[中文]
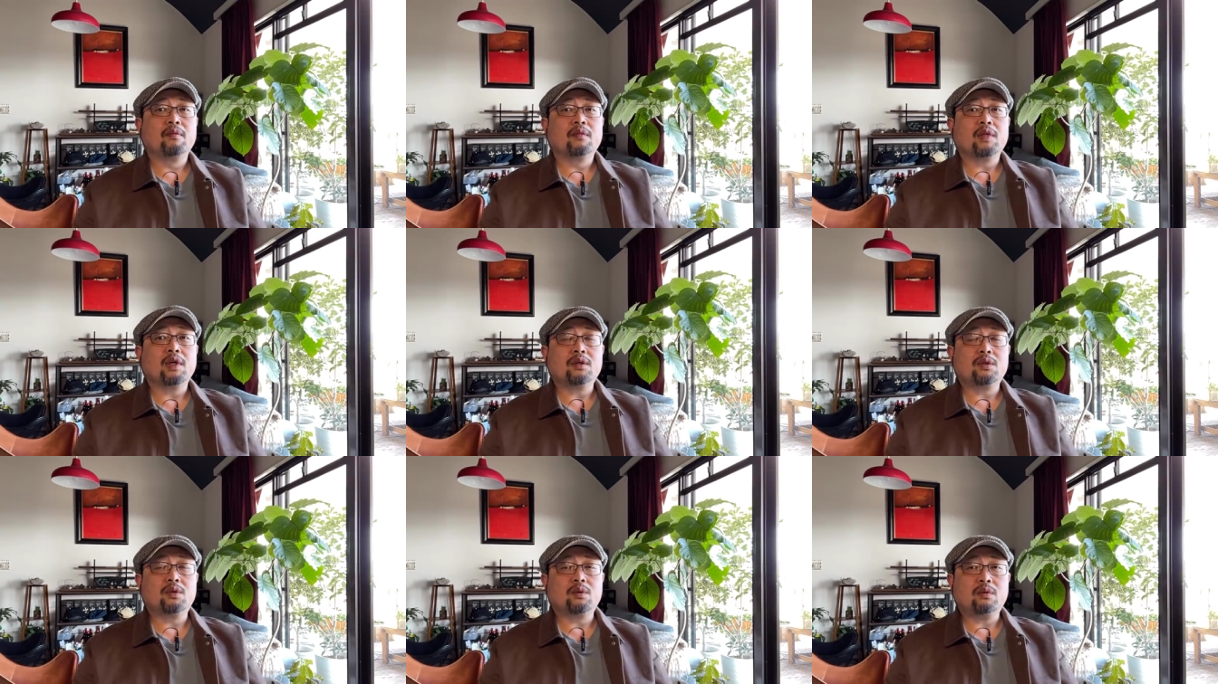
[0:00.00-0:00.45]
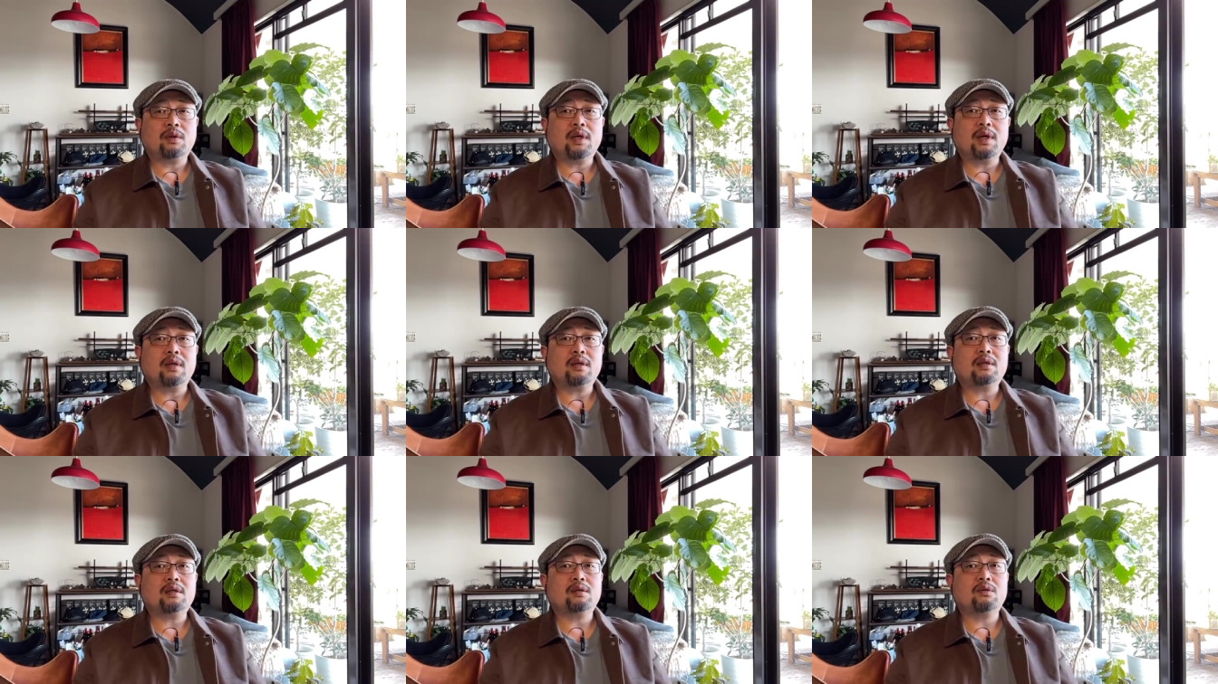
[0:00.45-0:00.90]
它虽
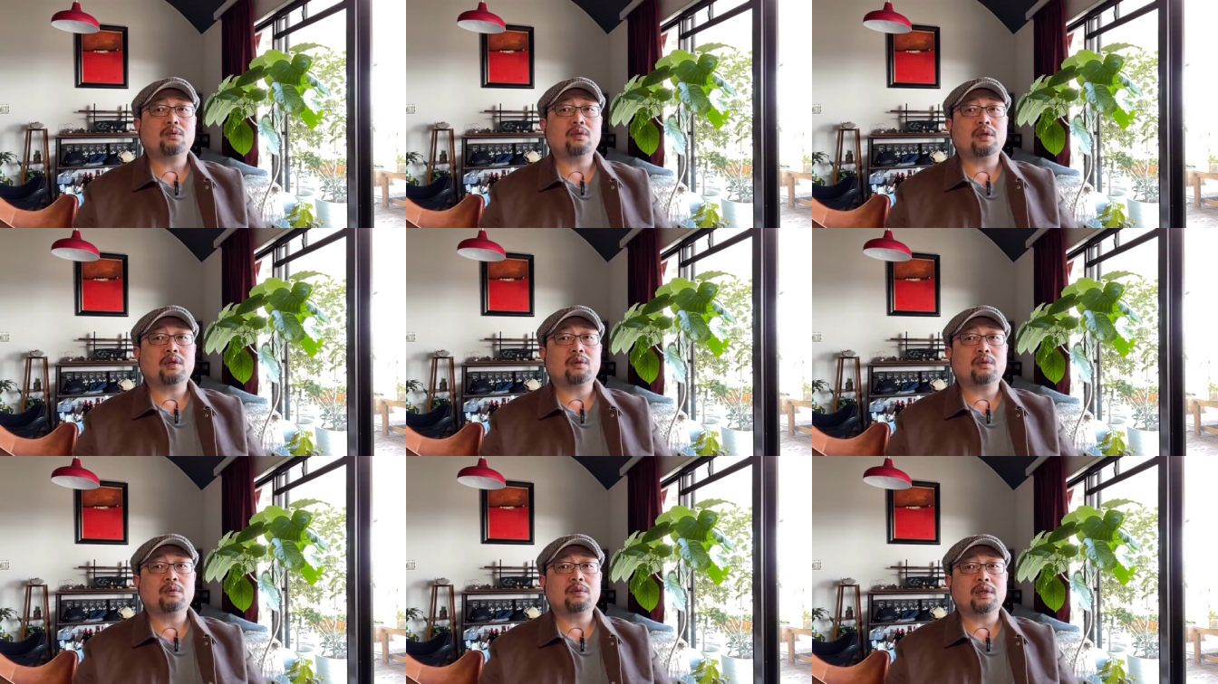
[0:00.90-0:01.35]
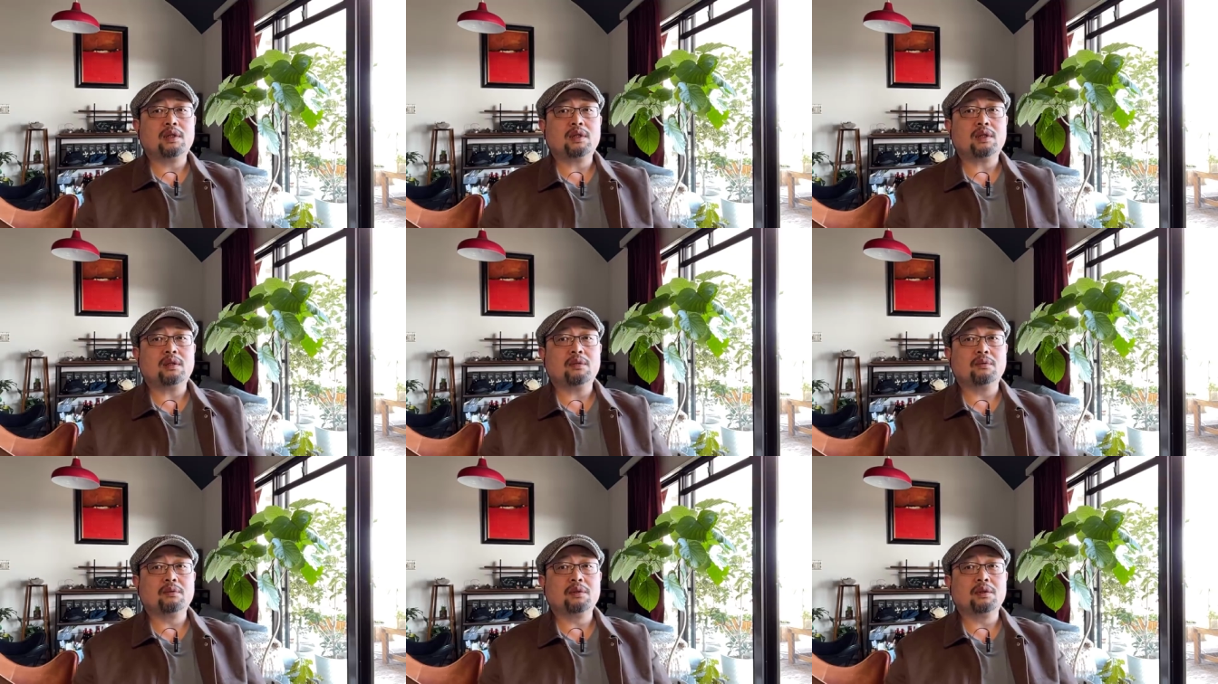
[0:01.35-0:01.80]
然是最初的
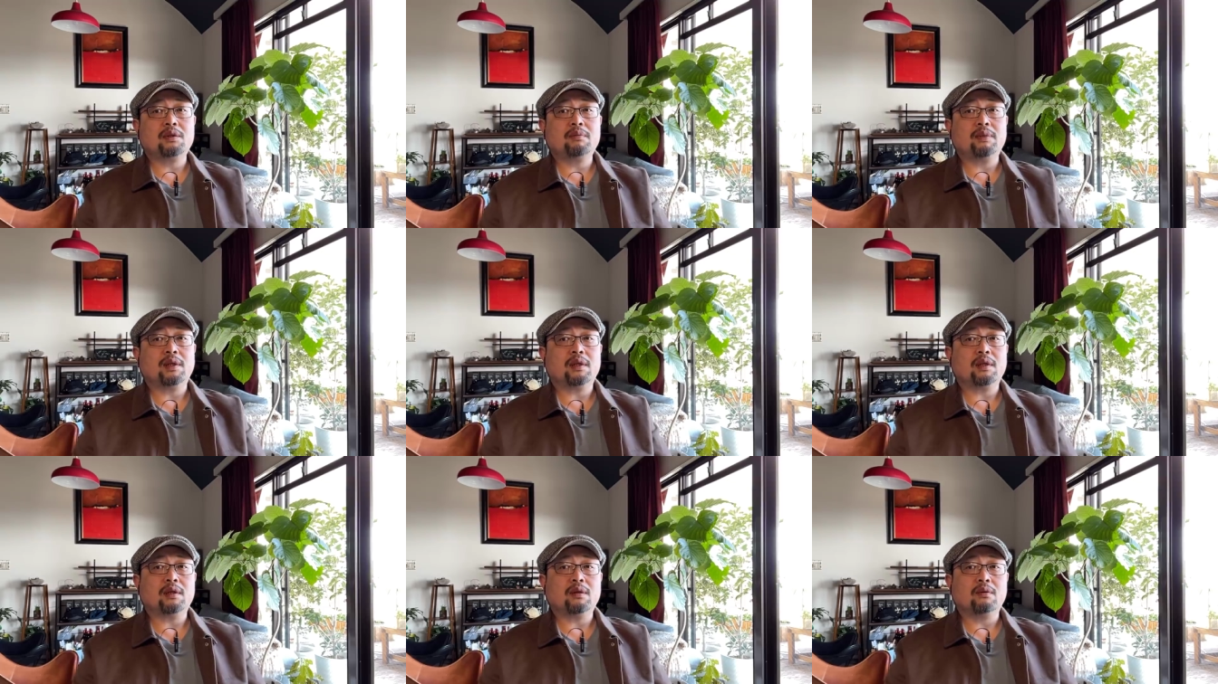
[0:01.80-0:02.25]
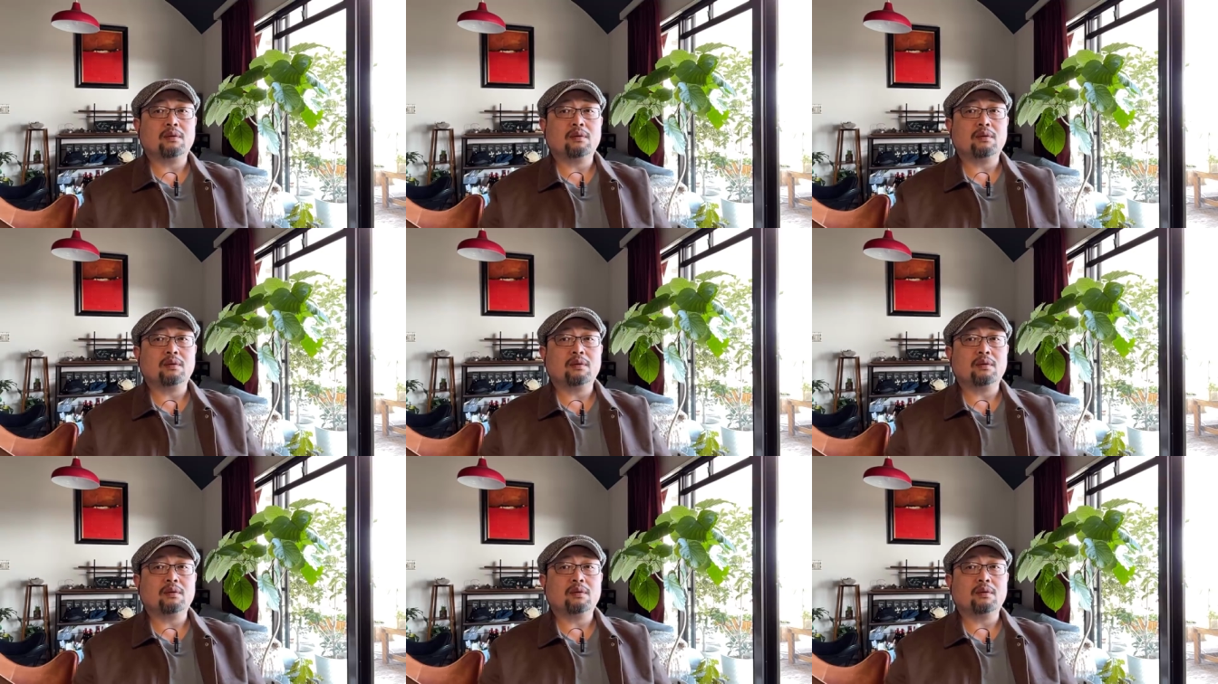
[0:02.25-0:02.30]
启动资本呢，